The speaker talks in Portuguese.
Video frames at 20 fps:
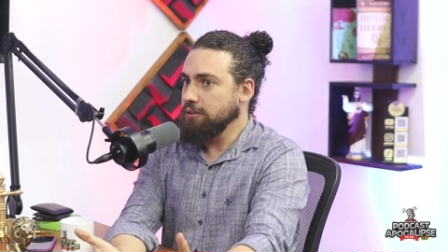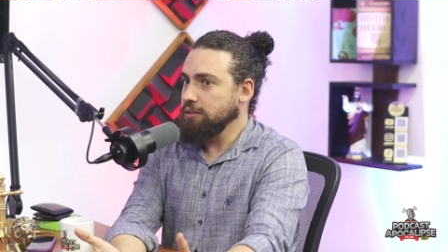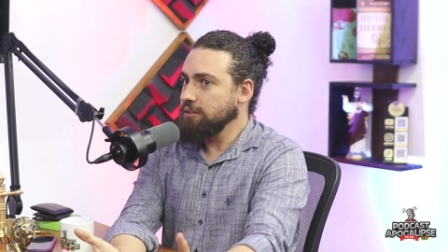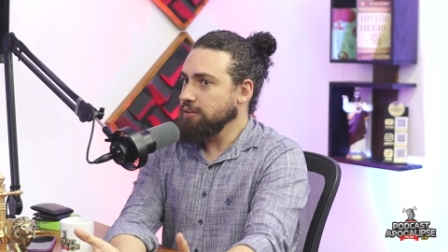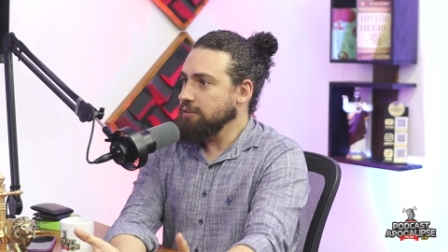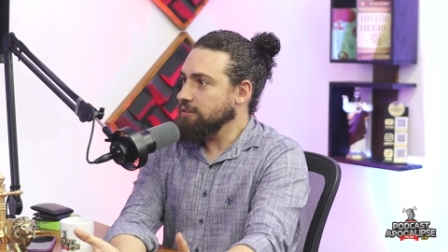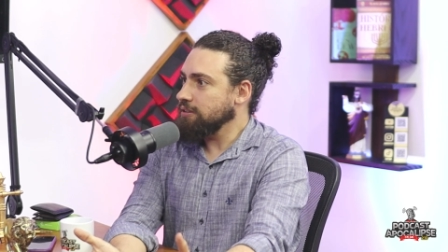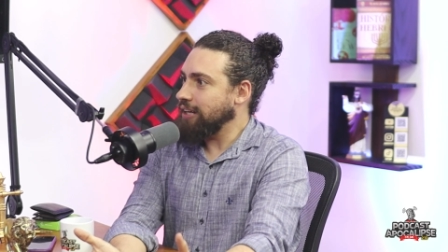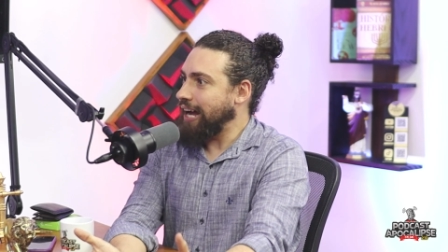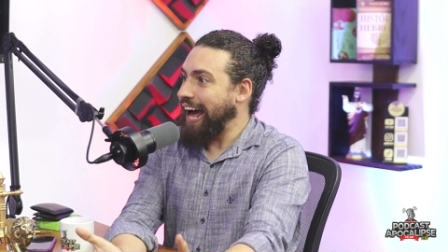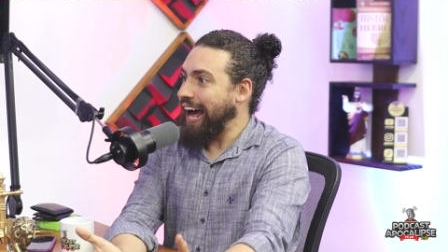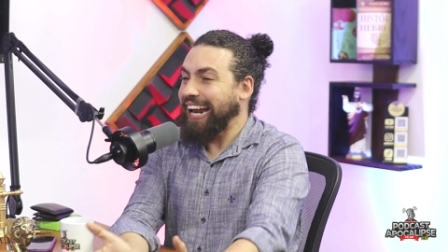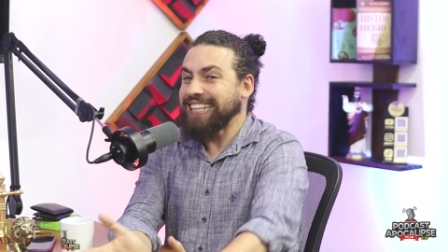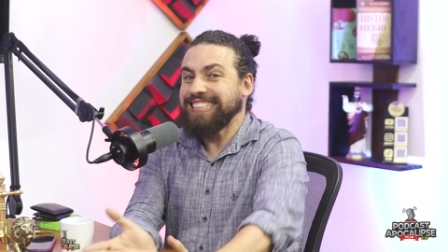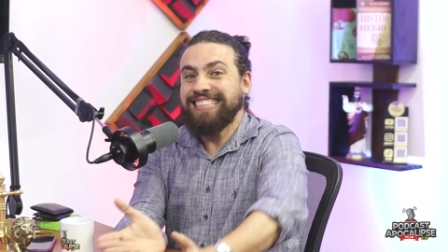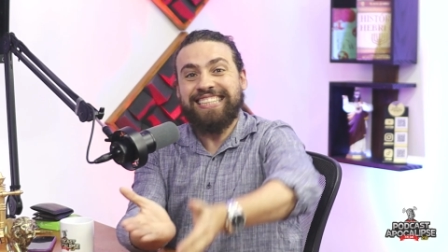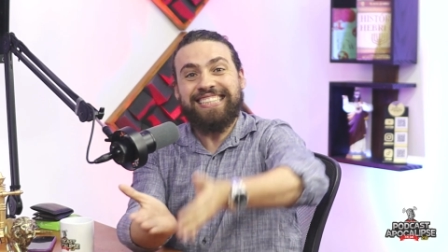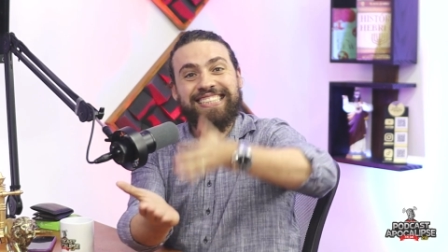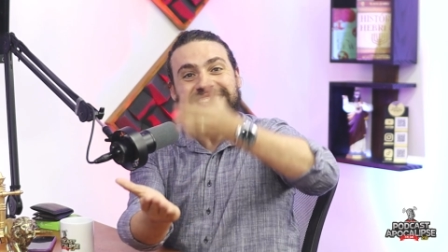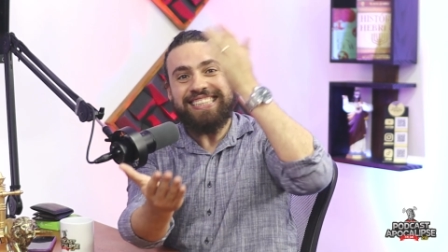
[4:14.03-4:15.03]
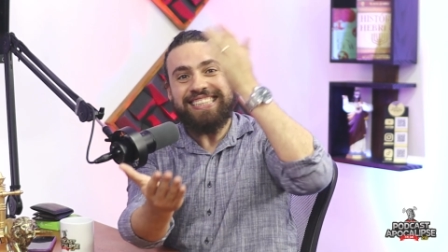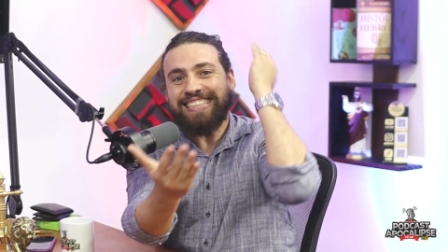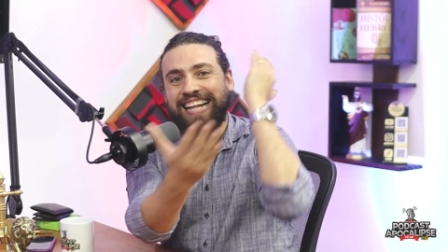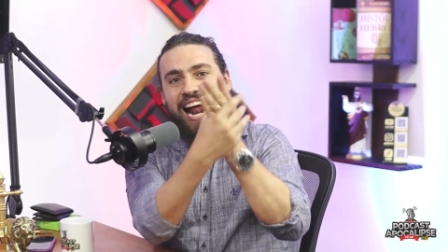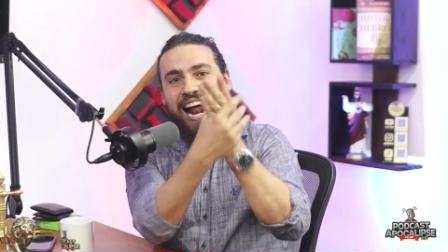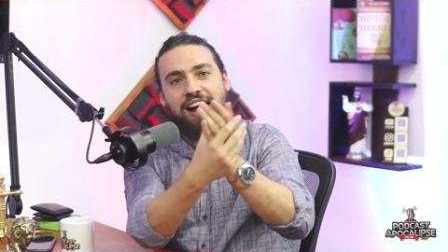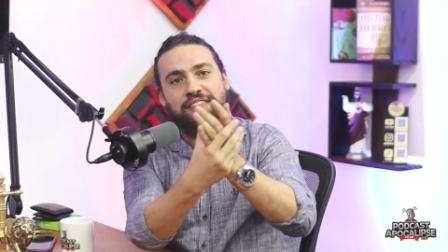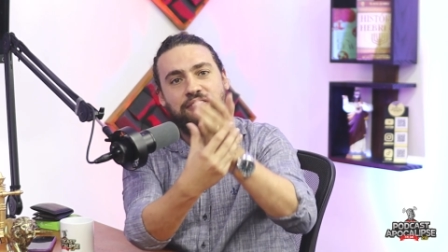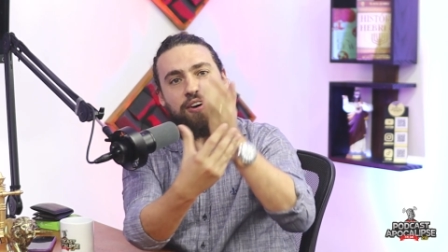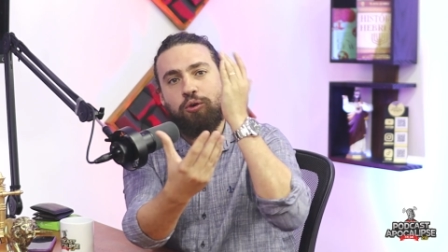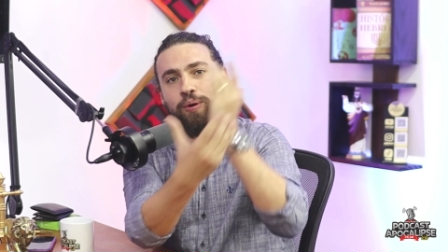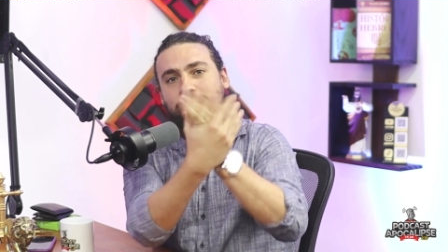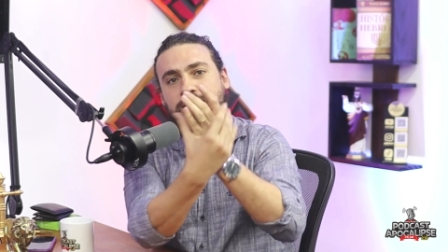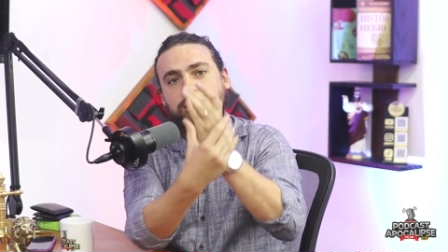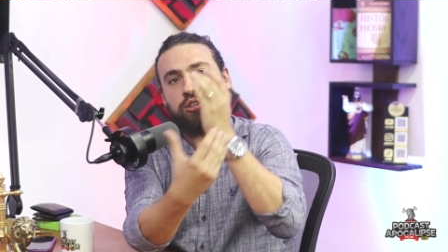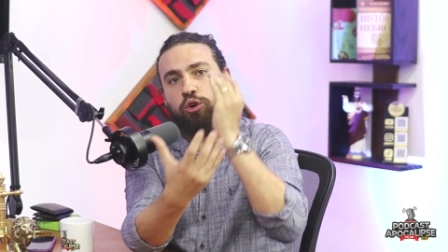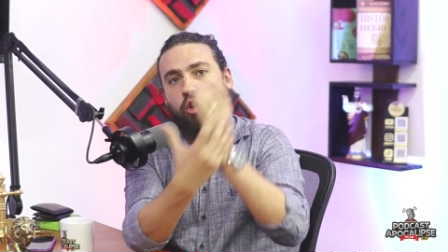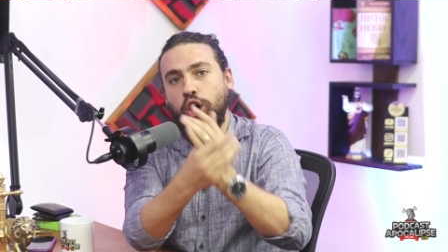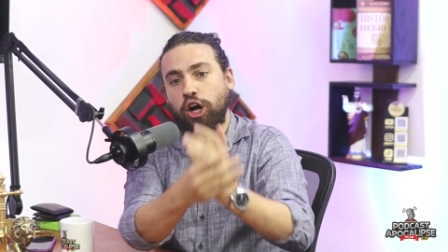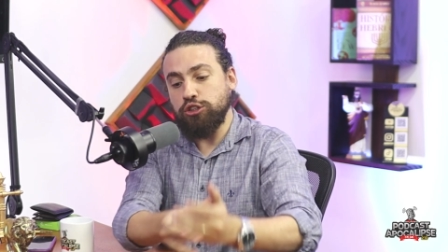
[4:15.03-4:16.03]
Cara, destrava com esse
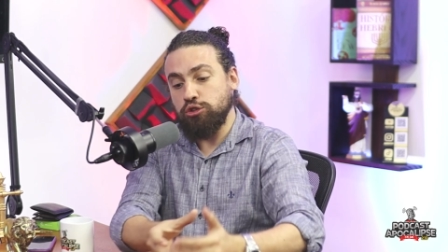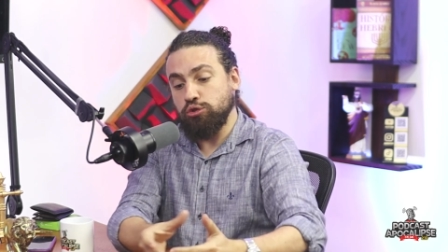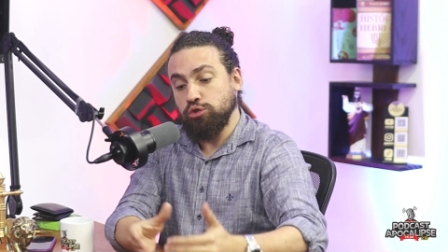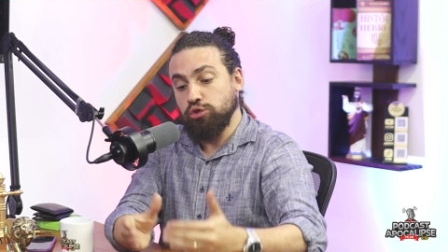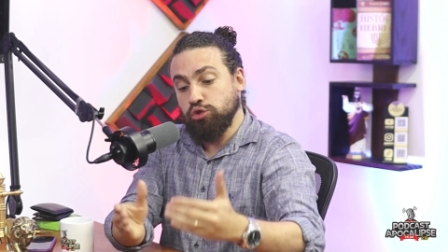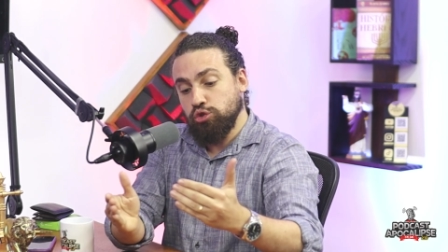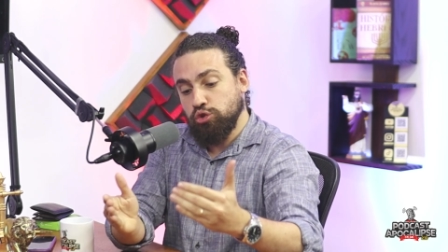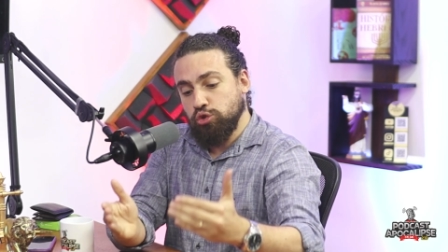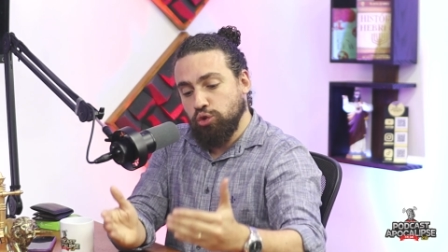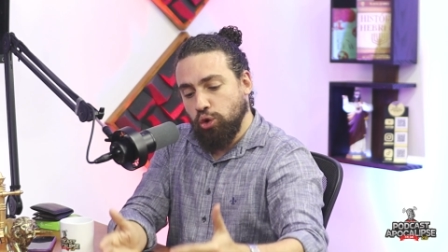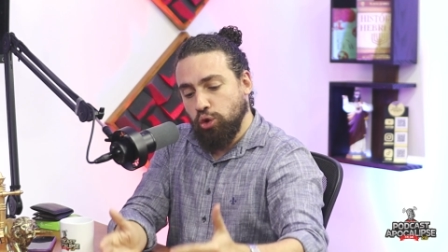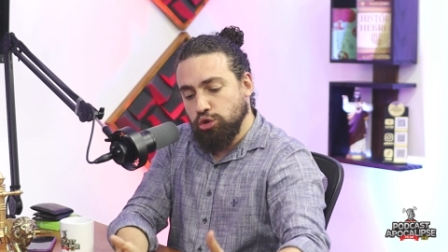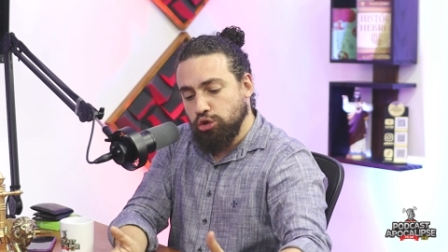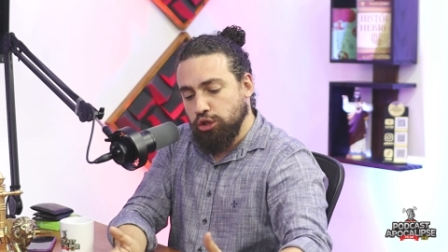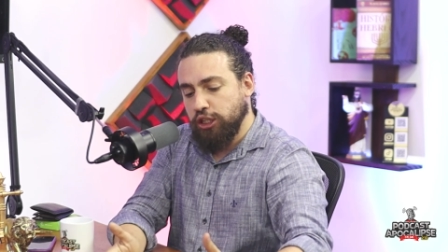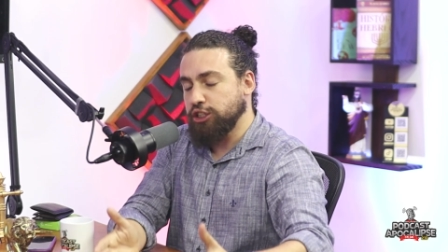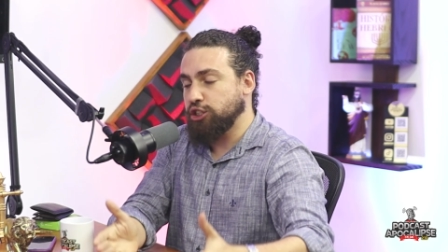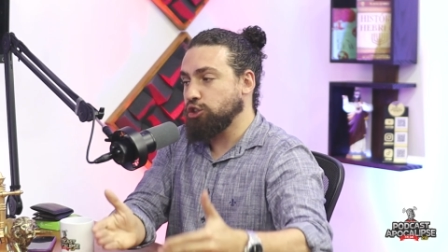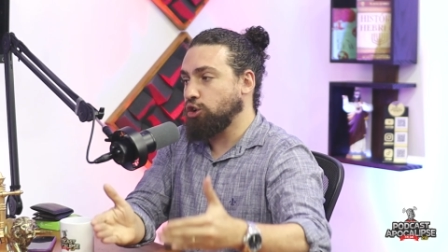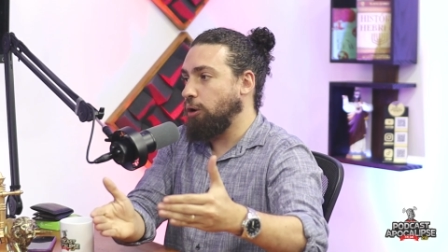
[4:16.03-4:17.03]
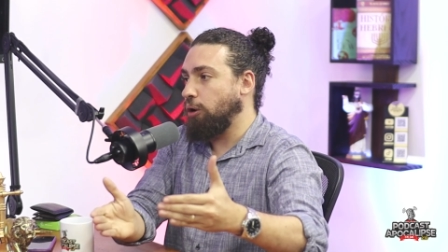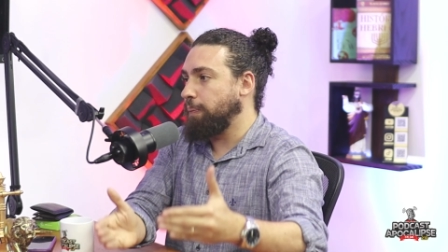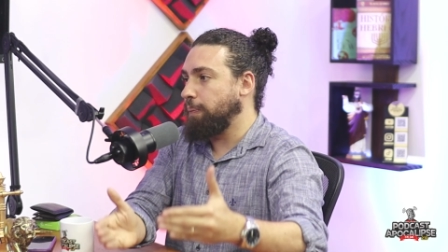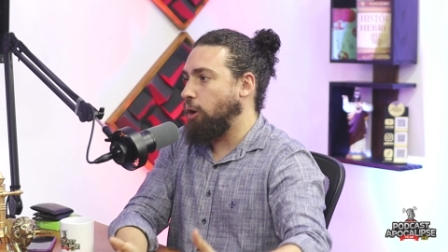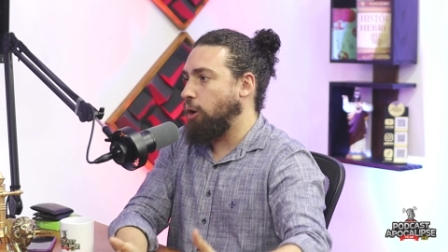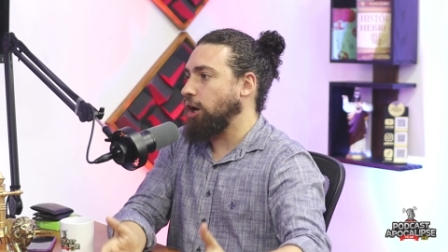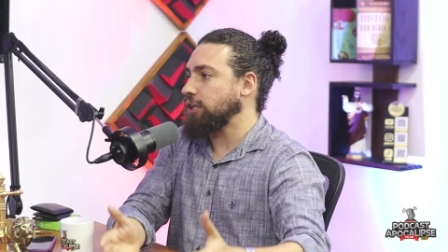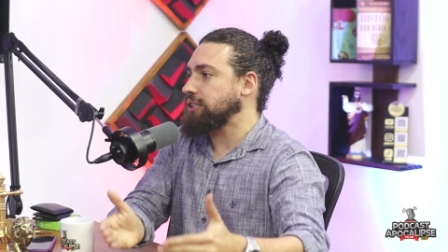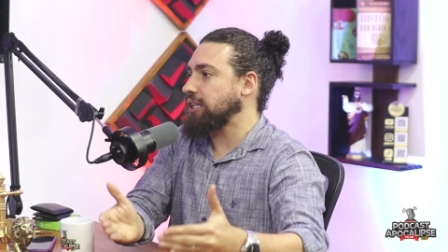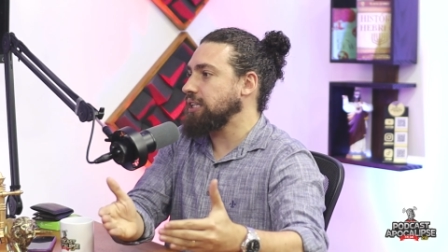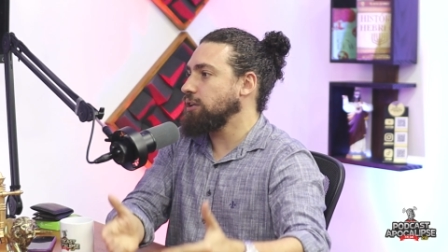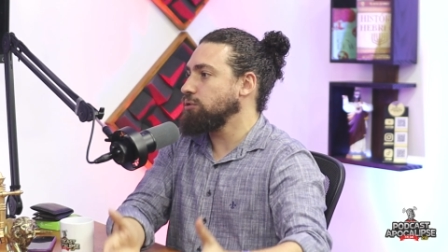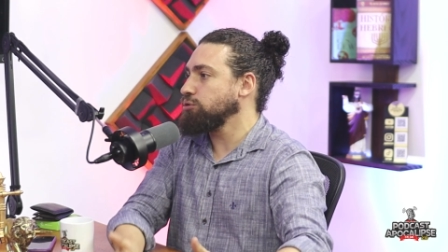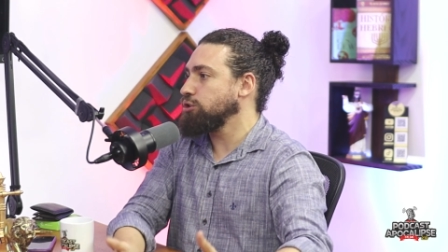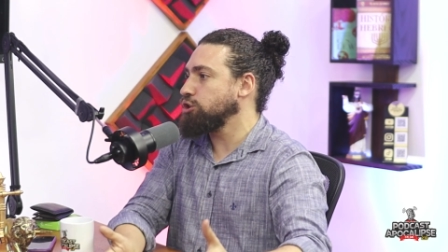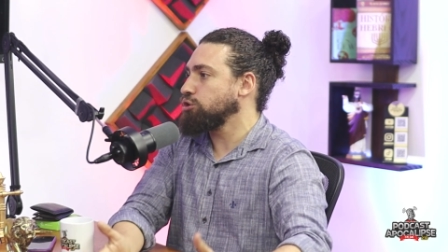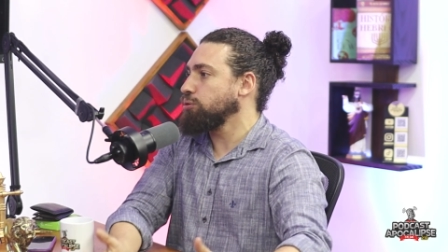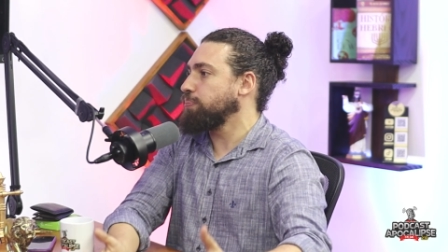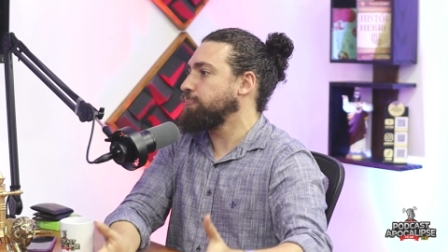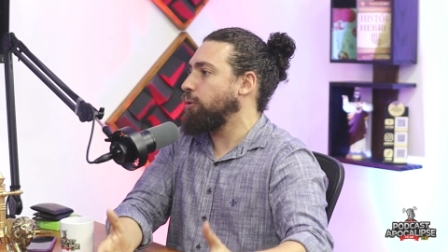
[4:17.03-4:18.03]
código. Tudo que te comporta não te
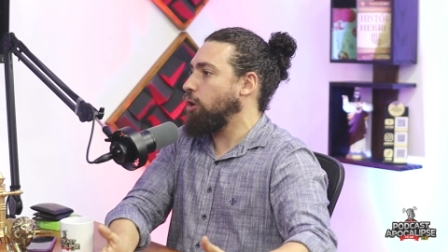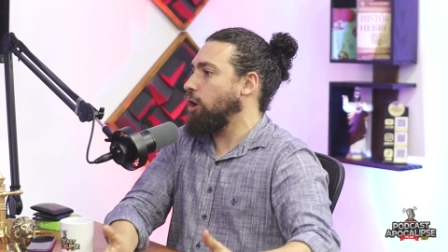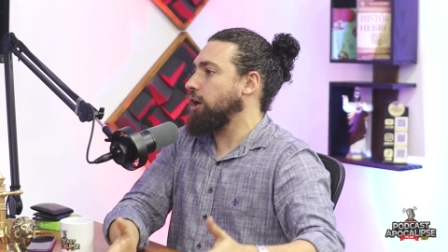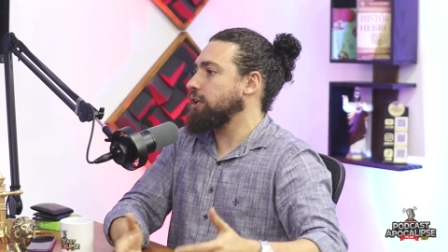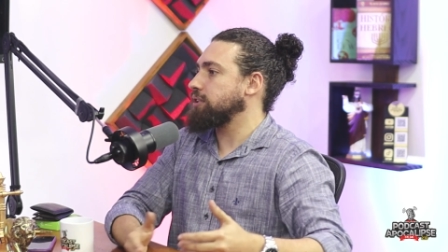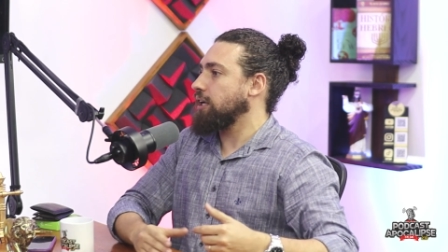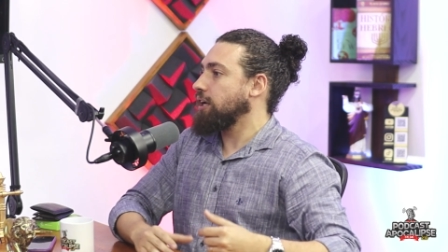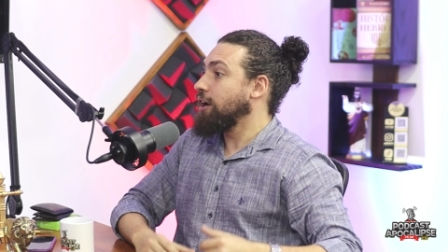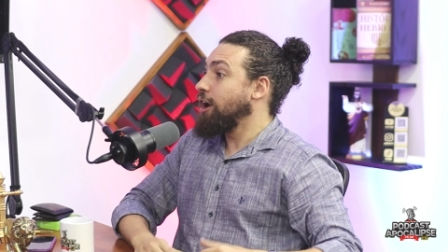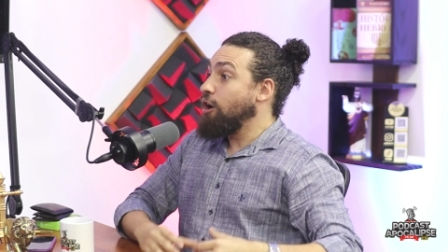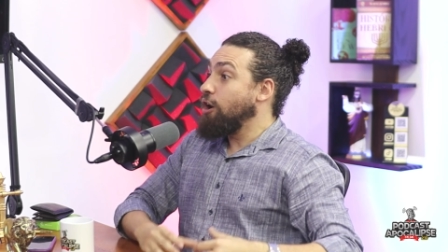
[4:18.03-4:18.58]
suporta.